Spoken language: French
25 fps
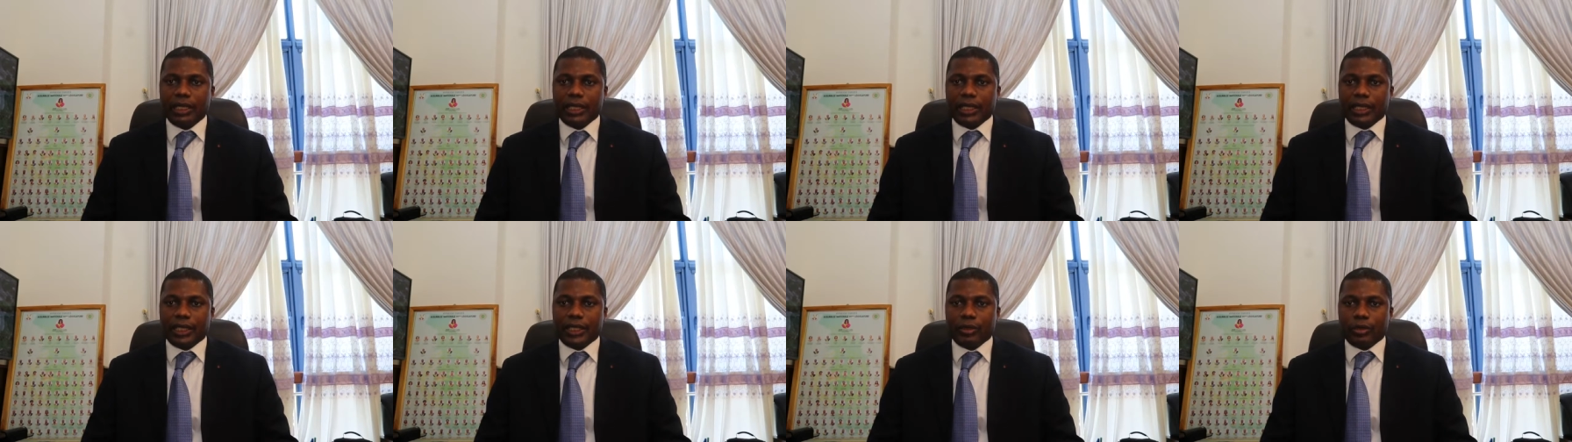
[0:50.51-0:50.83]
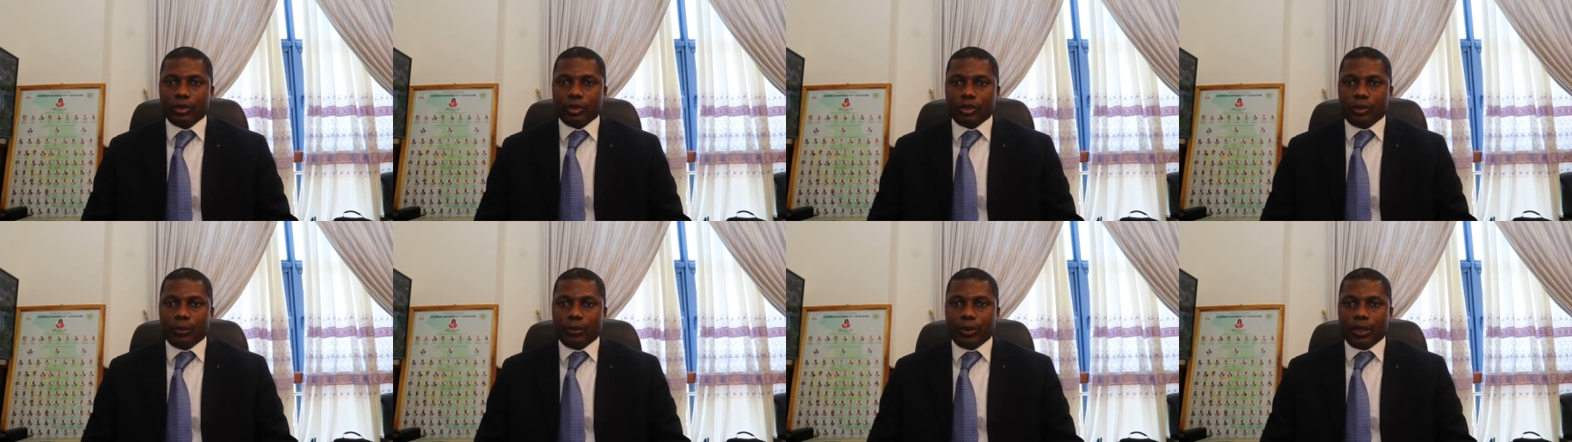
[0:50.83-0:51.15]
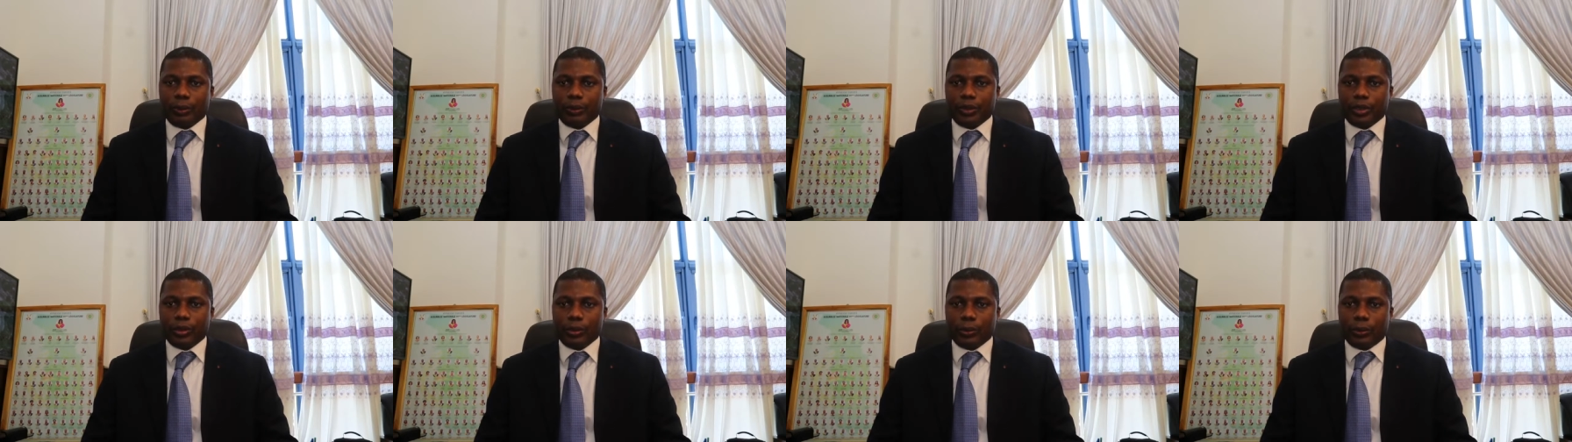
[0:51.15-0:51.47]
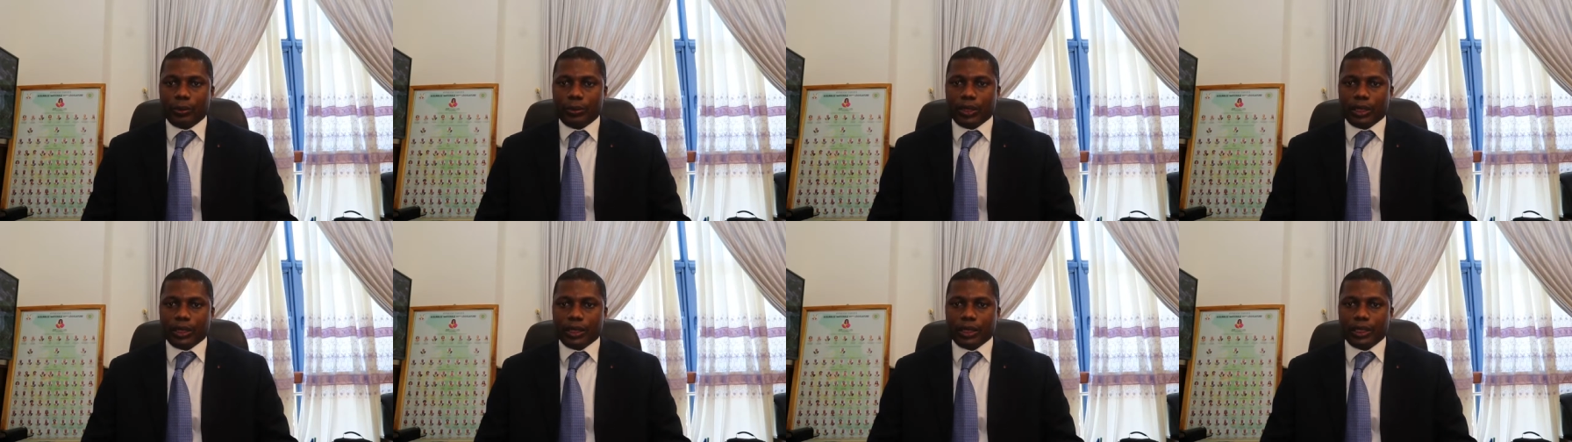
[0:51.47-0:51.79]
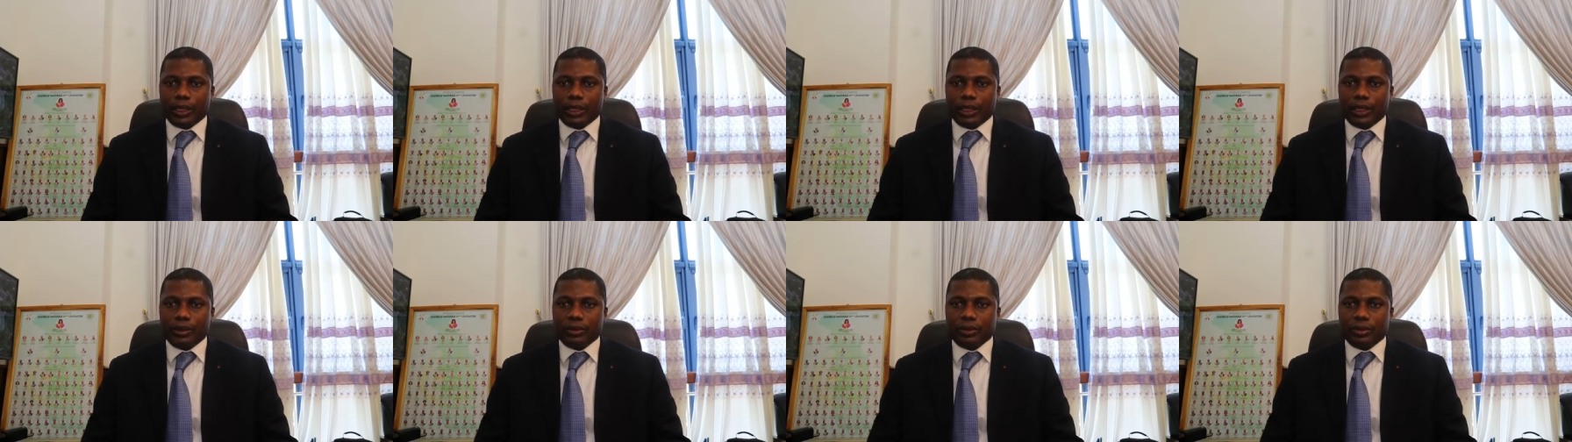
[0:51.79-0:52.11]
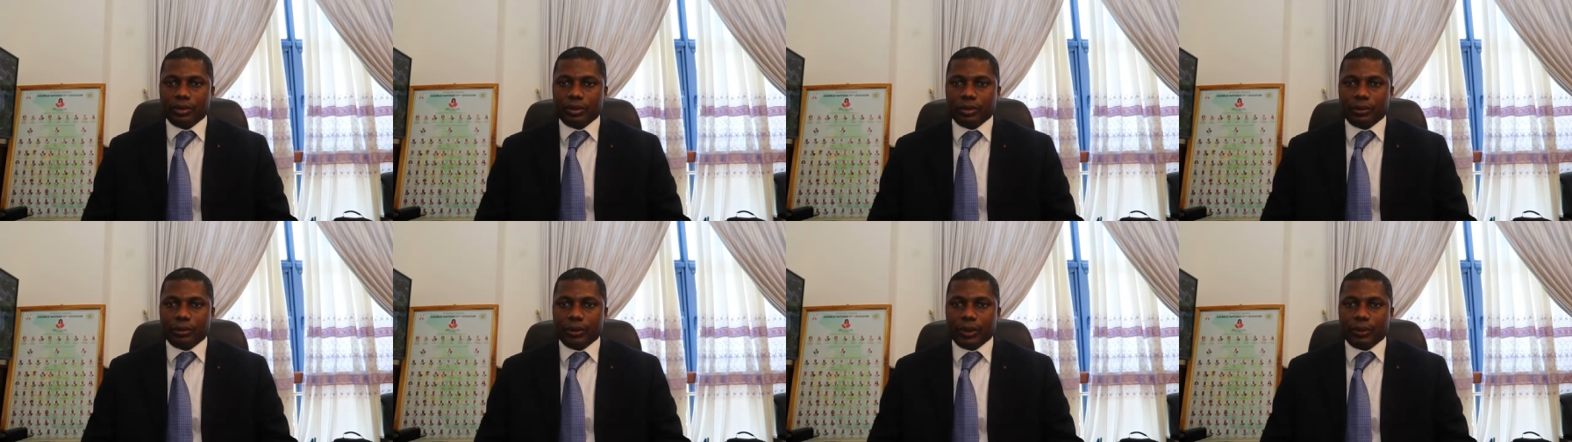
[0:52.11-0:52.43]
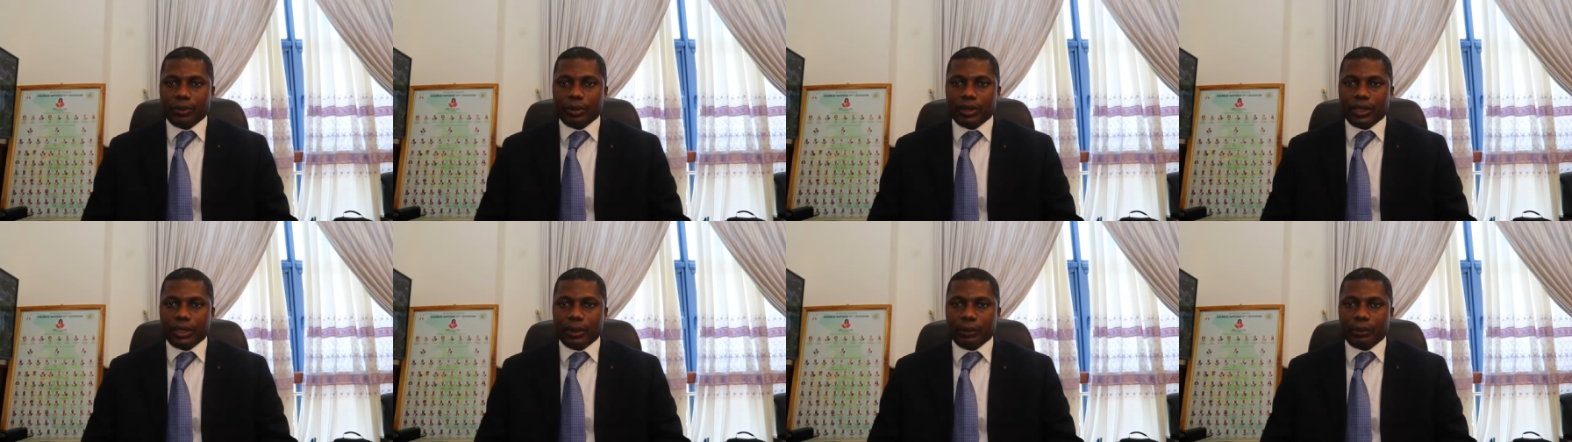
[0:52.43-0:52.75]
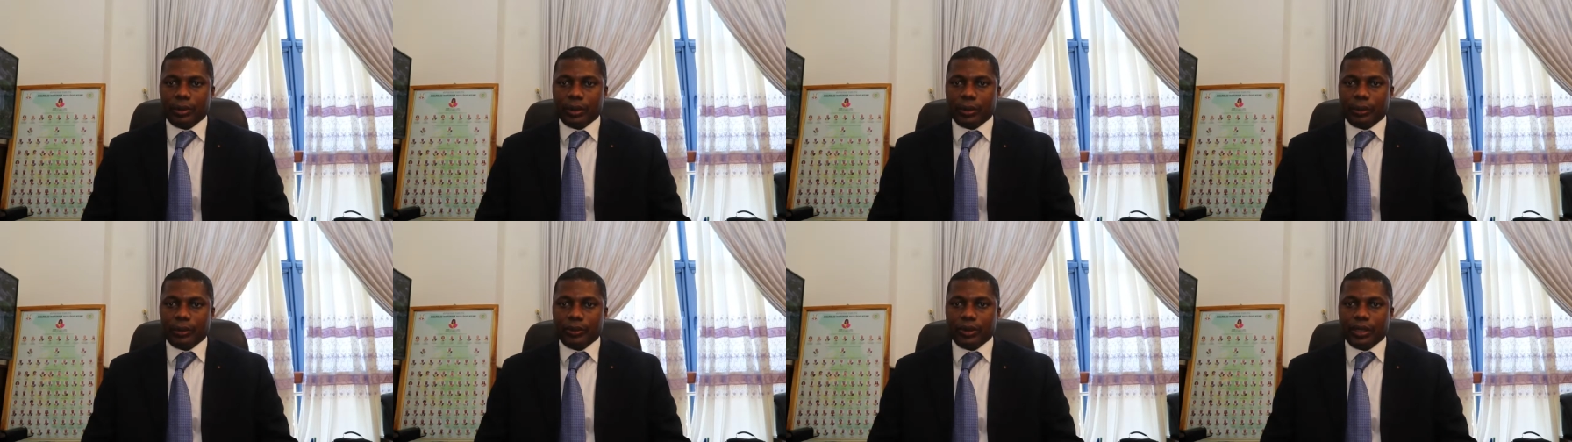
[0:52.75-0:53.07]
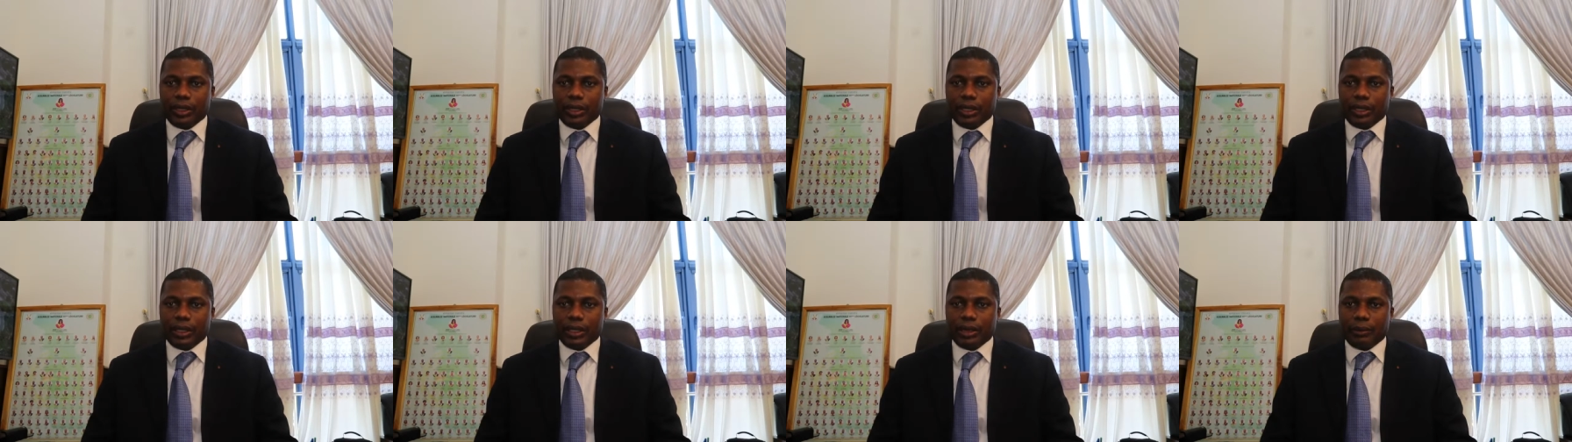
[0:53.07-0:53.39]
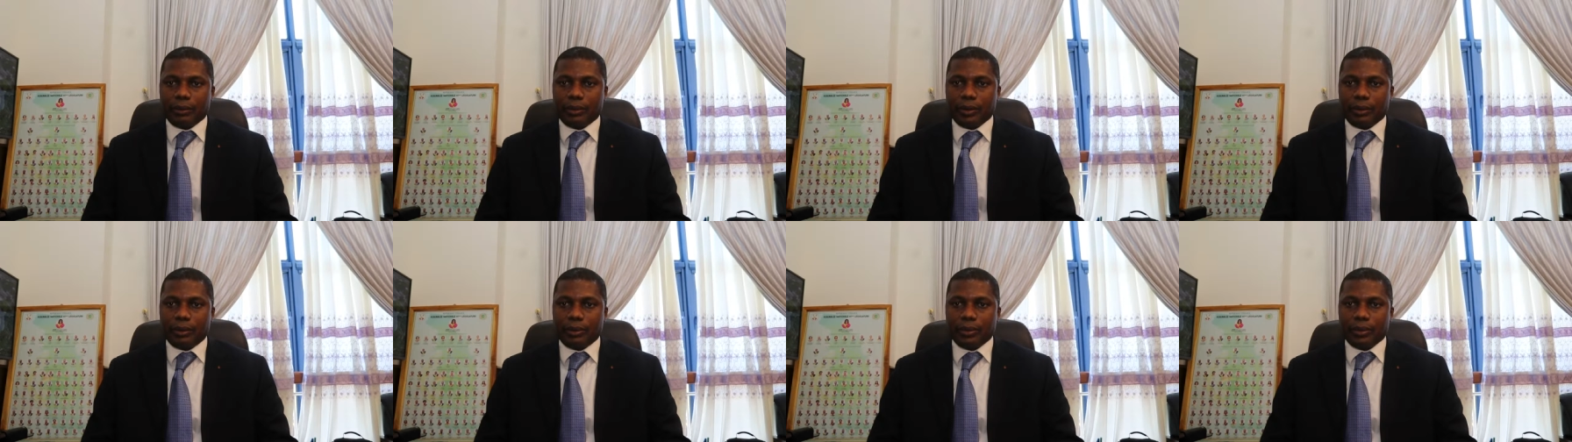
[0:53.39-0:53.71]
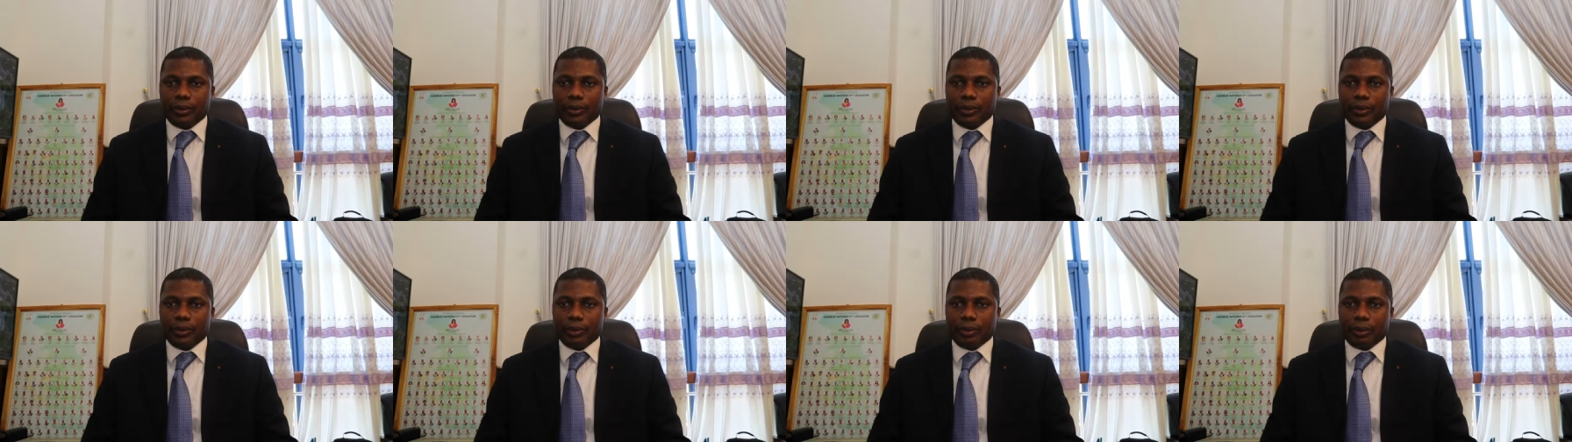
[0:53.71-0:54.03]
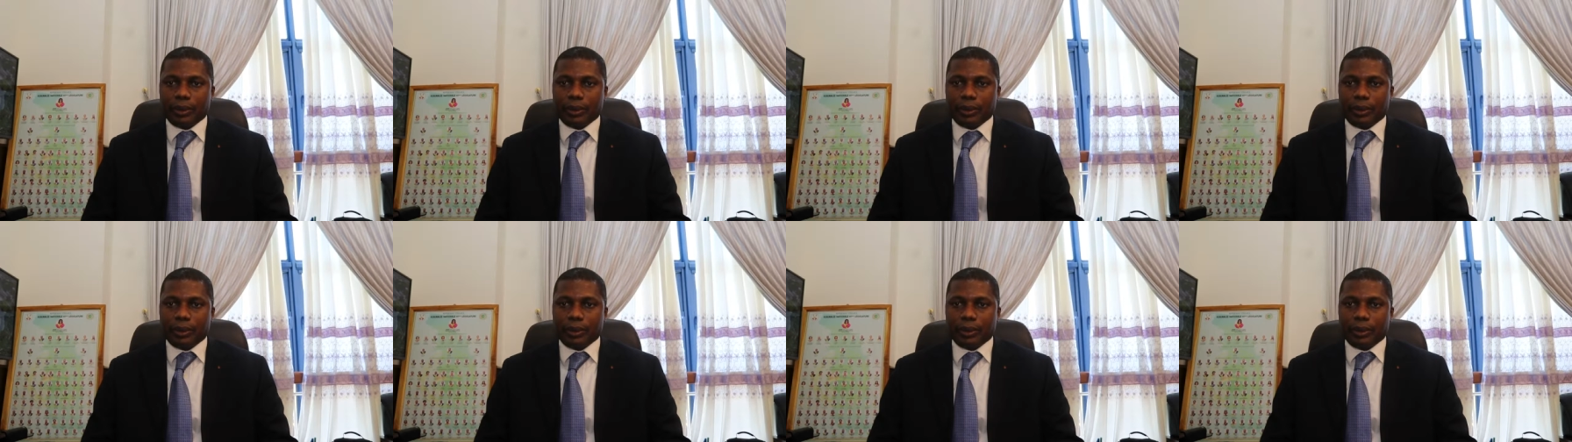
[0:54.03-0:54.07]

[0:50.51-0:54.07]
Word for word: qui nous ont permis d'opérer et nous ont permis d'adopter un peu plus du,